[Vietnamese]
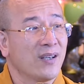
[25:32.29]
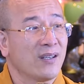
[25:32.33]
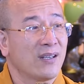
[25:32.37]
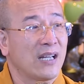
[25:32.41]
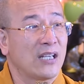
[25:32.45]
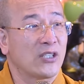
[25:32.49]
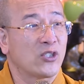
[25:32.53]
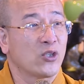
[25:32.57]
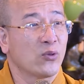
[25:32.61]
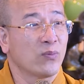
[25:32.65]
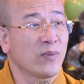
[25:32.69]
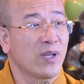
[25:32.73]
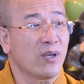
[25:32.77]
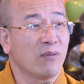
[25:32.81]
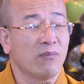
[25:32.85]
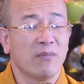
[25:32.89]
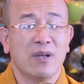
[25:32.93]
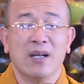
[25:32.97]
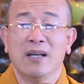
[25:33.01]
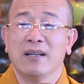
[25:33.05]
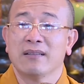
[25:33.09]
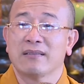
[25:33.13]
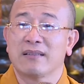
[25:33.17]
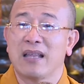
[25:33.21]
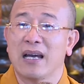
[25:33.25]
đại chúng ta
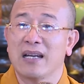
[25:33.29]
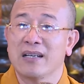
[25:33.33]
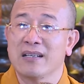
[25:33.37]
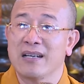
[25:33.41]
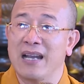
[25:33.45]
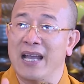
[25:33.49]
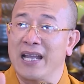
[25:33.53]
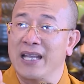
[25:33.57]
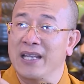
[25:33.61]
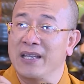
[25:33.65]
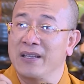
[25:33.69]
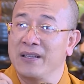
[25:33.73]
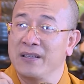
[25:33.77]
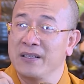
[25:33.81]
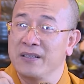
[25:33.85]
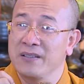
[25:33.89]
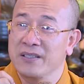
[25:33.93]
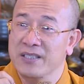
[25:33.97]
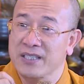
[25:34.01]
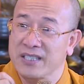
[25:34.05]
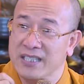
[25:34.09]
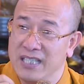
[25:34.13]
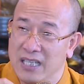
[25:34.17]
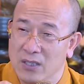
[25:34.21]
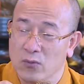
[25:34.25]
thân này
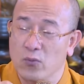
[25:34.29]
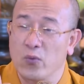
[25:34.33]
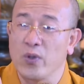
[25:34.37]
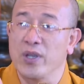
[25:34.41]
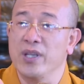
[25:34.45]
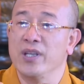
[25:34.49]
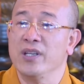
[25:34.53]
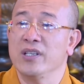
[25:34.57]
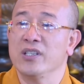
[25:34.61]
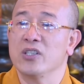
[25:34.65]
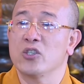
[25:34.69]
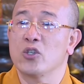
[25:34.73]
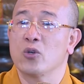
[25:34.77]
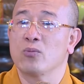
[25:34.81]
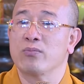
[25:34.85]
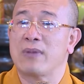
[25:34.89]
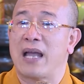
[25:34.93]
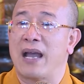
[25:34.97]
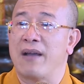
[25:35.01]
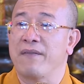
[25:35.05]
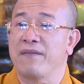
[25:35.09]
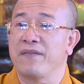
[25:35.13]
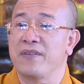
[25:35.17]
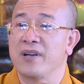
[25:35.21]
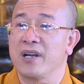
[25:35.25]
rất quý như chúng
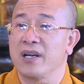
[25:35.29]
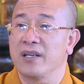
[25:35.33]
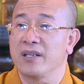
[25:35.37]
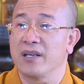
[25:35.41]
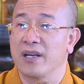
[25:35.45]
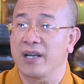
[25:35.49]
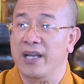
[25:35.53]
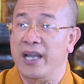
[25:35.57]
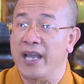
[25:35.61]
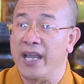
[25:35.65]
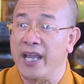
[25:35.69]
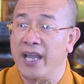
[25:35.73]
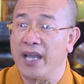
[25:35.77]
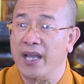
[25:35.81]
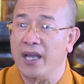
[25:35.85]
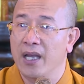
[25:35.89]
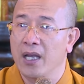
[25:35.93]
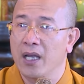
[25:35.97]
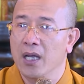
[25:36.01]
ta vừa được nghe